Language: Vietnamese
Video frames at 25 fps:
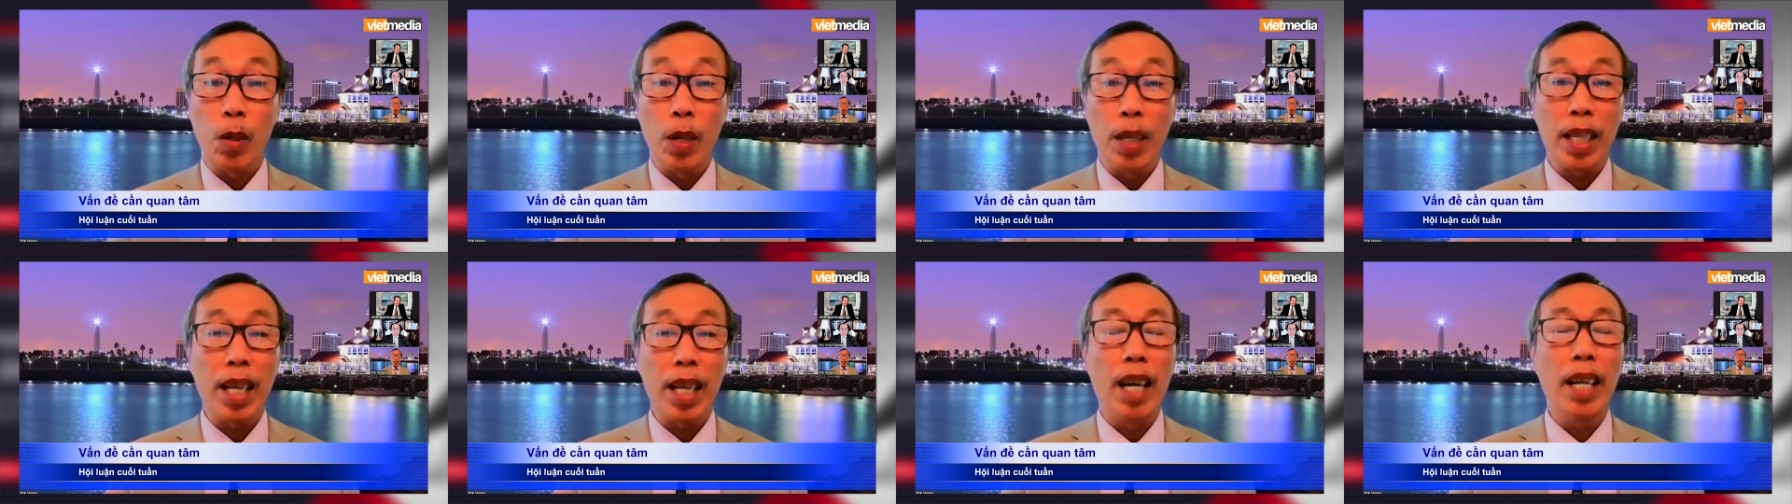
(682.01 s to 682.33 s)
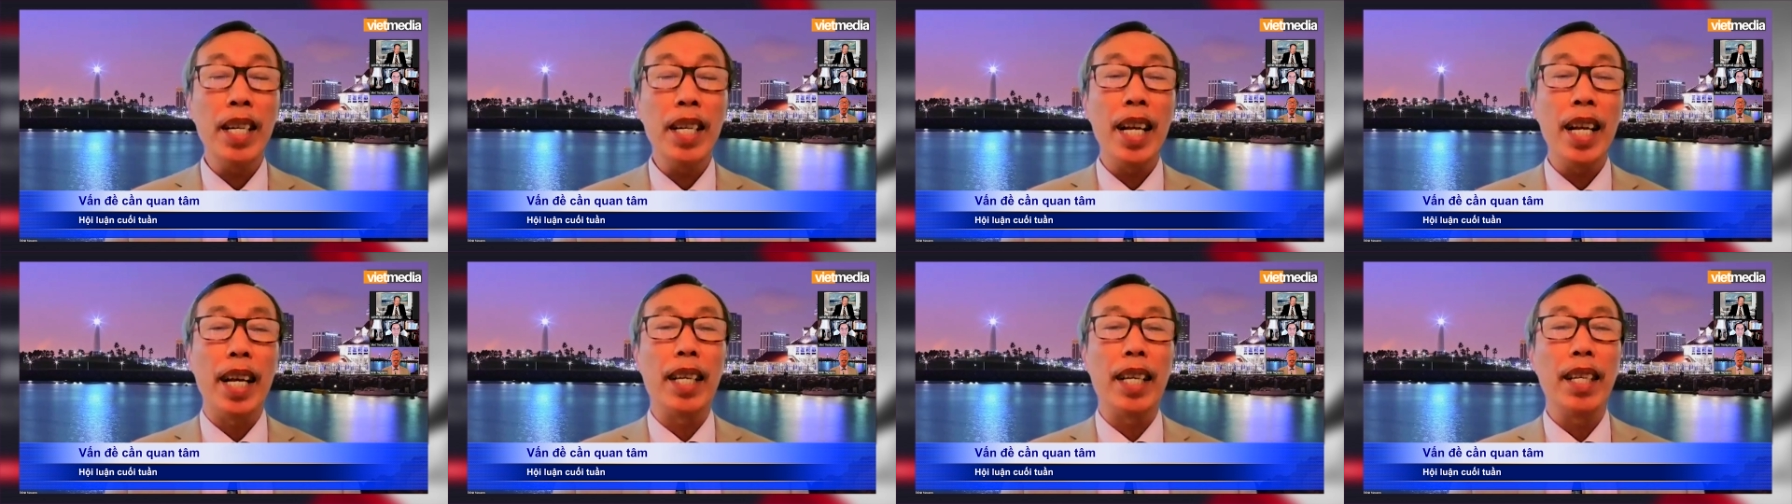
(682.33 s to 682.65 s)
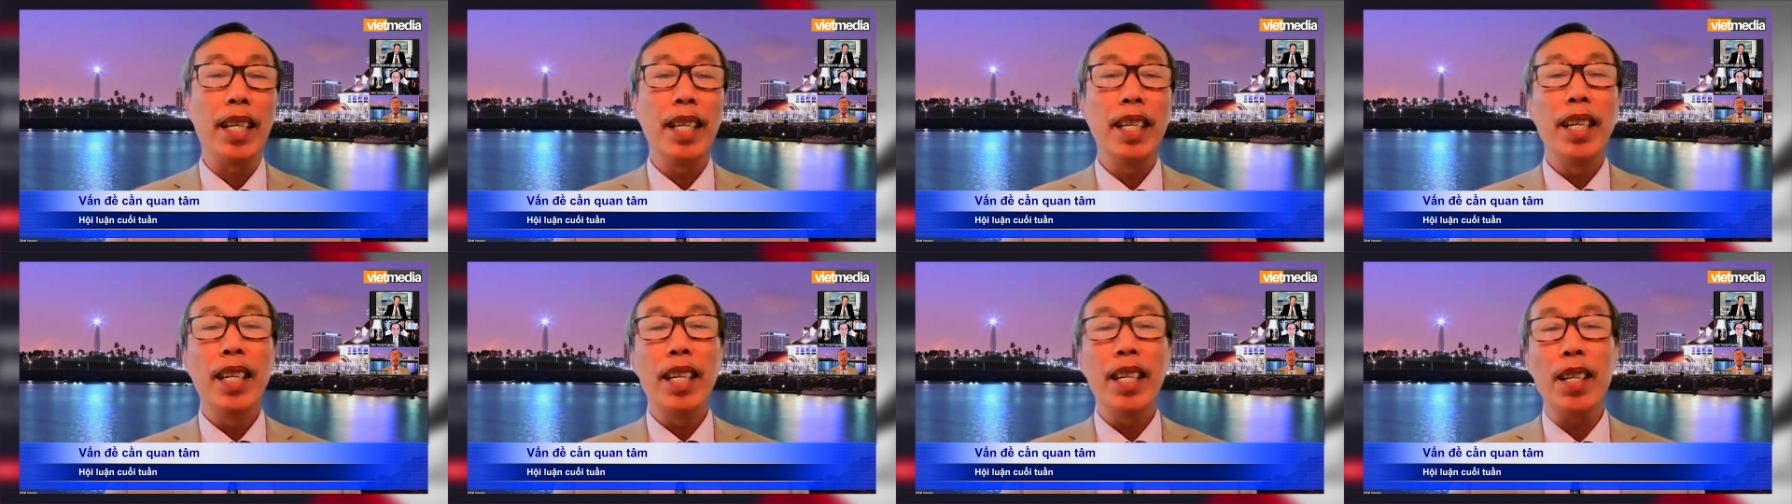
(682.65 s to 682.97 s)
tuần tới
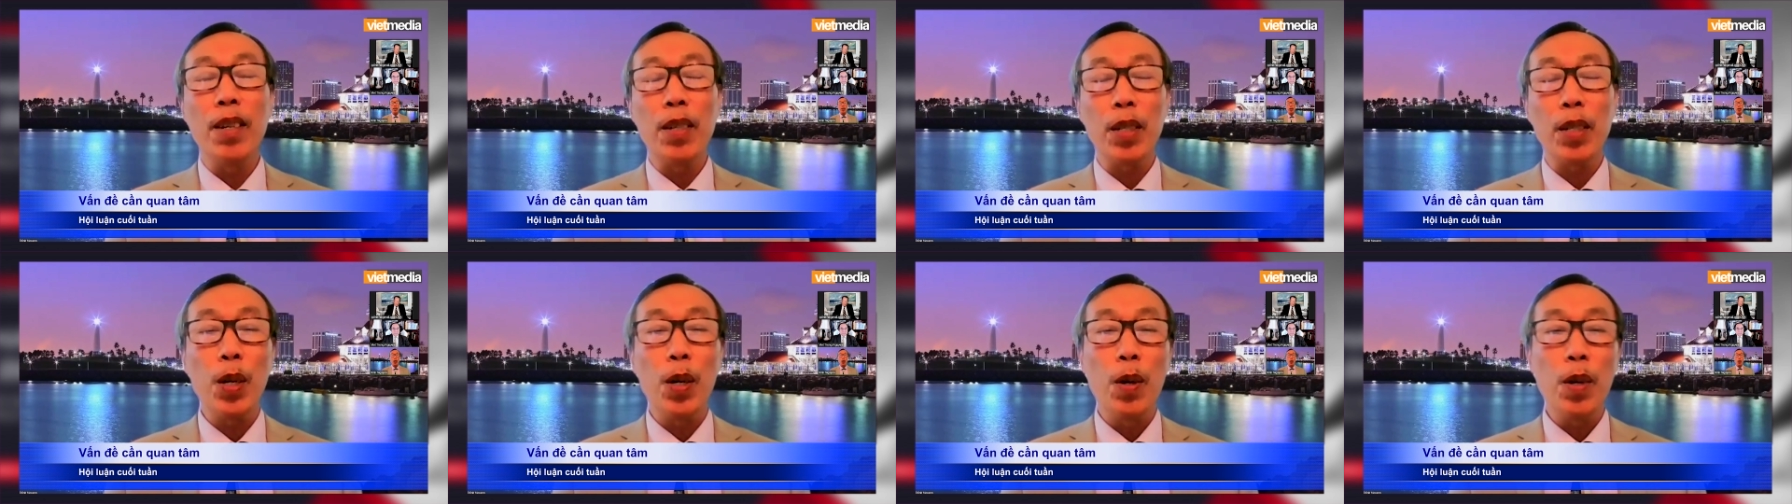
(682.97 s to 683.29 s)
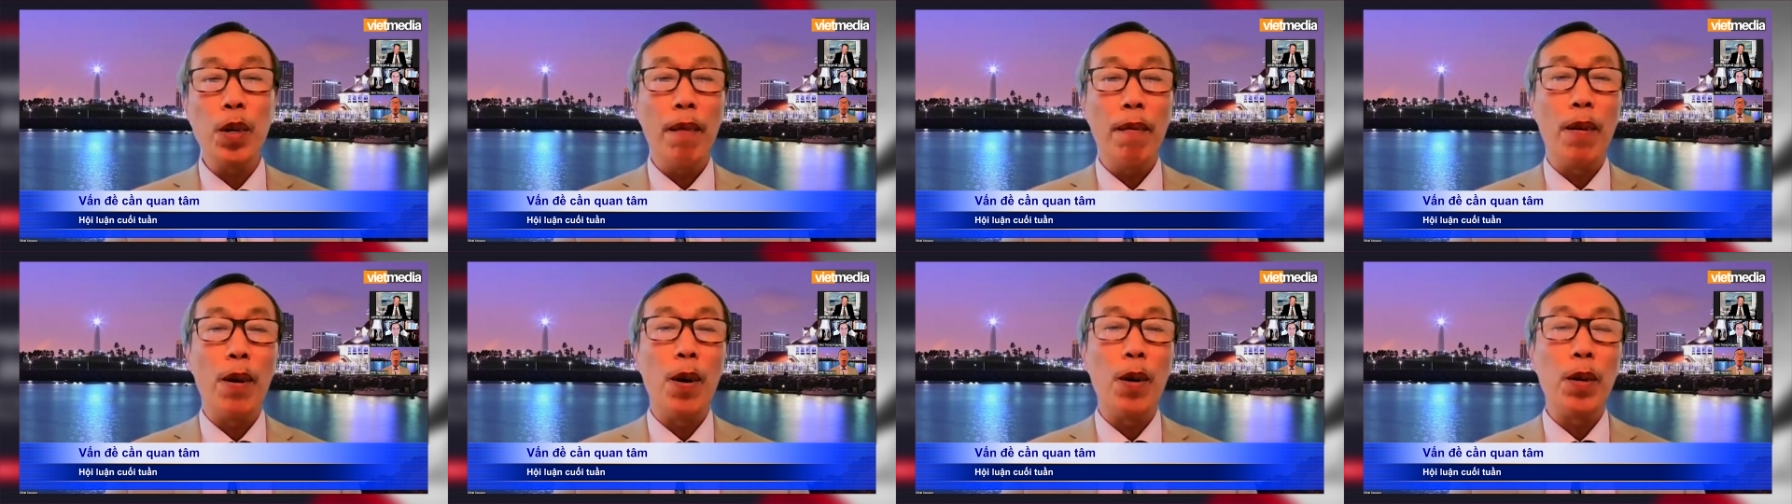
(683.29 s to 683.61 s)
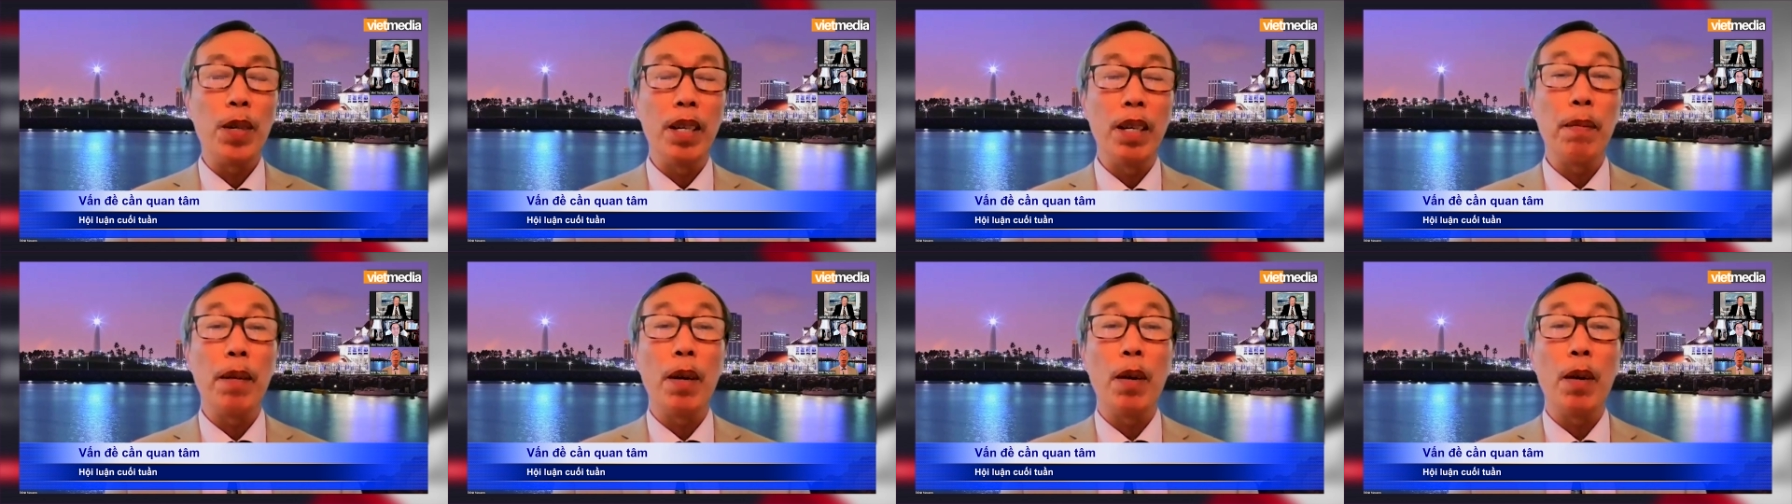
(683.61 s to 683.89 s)
này con số nó vô được mà